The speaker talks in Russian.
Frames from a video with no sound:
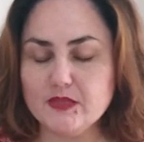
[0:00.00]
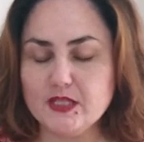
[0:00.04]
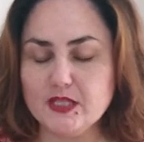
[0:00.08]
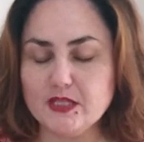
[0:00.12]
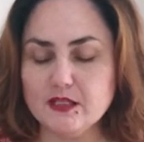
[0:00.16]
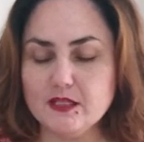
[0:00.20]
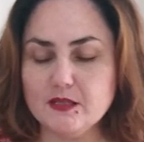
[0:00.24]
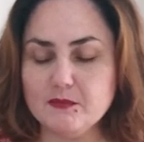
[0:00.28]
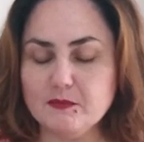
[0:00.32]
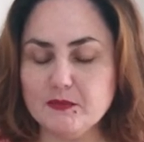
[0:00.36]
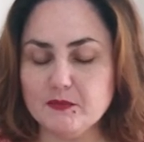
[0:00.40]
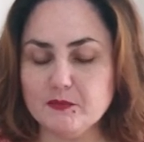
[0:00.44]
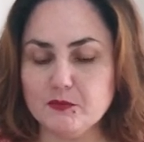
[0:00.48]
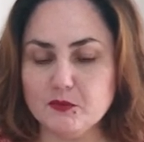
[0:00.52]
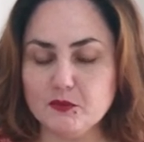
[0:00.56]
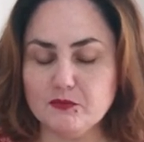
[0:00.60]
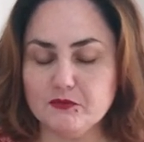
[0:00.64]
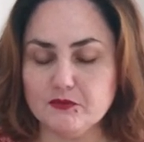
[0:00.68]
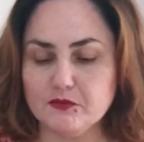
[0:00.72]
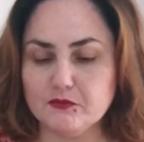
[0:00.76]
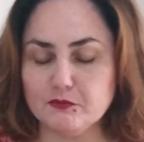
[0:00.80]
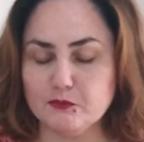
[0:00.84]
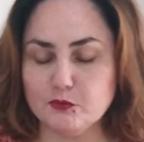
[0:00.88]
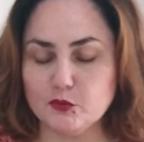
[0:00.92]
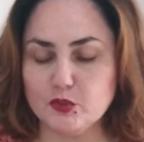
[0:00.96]
я
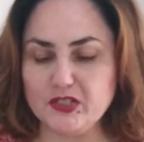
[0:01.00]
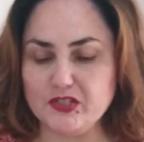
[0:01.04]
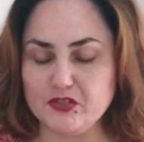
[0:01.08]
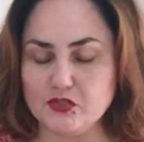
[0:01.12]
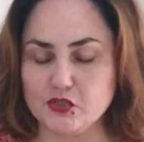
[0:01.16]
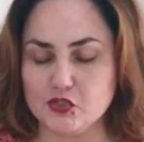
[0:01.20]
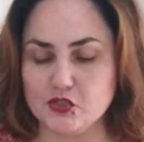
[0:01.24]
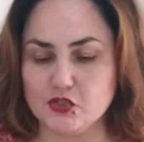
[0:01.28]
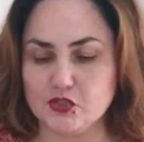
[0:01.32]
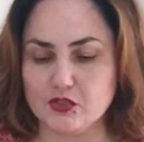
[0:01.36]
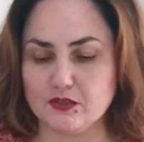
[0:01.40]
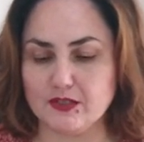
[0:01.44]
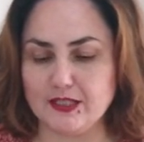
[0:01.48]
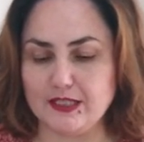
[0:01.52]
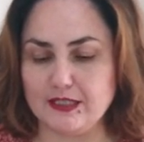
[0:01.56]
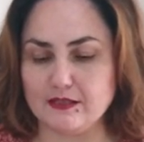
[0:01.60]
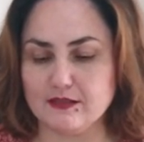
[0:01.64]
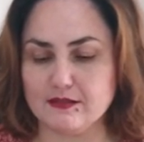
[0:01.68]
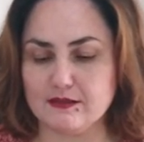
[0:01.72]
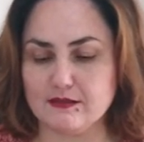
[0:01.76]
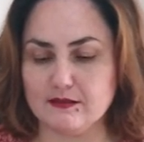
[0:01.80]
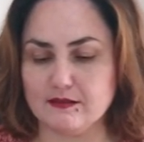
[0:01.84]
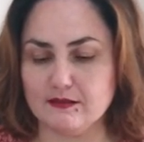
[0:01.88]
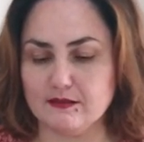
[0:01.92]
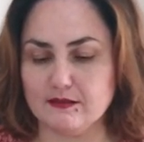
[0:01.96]
попробую в фоле
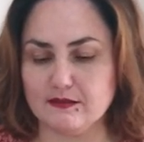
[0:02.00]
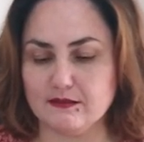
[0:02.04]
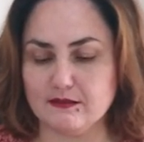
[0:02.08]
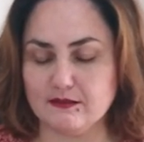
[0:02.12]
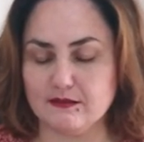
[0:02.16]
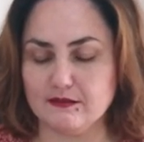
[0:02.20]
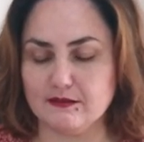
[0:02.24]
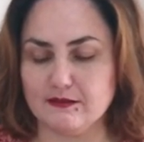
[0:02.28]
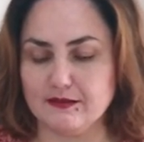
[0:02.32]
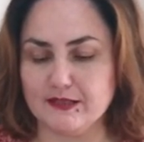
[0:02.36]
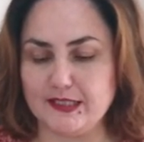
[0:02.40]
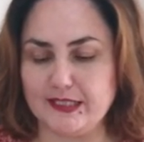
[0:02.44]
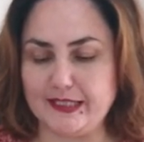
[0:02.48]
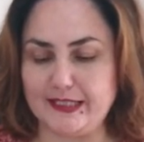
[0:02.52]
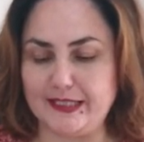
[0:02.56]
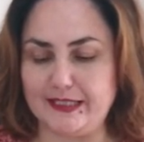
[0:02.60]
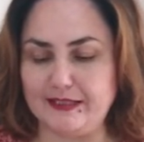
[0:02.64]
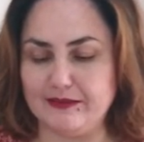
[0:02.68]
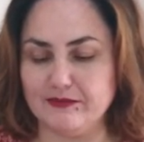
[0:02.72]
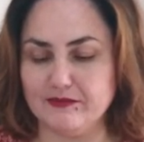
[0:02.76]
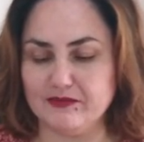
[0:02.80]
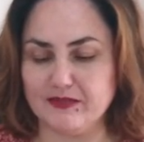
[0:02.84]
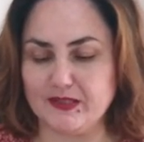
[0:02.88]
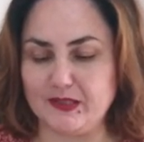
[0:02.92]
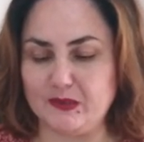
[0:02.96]
считать э,
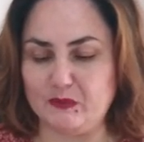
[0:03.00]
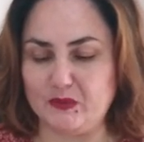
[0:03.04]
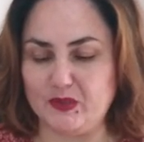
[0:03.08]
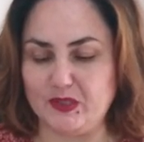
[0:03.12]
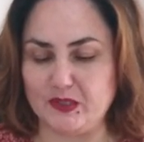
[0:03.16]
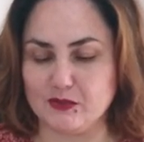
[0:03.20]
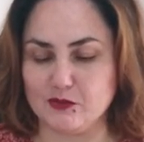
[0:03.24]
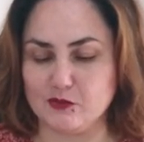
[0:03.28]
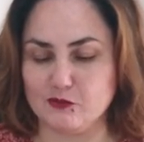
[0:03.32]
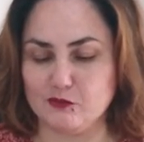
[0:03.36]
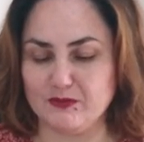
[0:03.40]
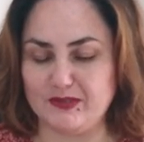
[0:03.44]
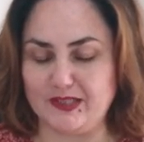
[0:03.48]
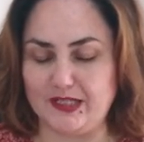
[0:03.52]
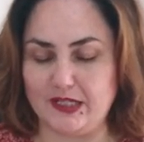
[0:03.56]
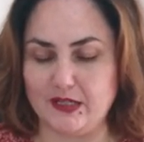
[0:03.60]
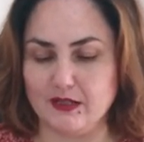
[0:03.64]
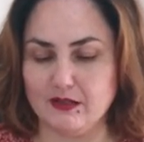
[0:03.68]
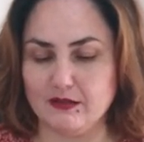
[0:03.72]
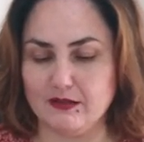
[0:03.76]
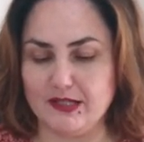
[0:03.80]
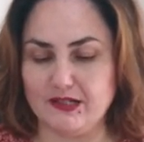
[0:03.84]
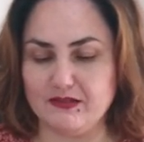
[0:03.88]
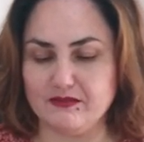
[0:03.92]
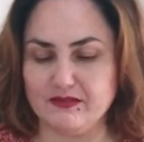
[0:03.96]
информацию
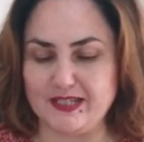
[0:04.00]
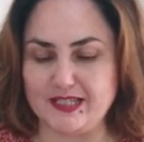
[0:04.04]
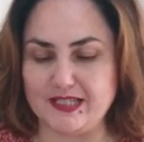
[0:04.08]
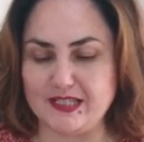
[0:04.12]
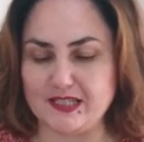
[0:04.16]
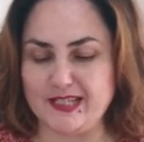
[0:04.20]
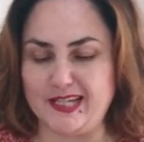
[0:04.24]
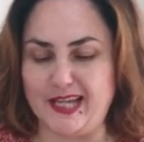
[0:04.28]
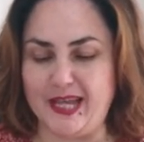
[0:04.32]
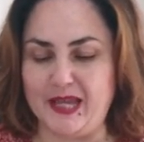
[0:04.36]
да, о вас.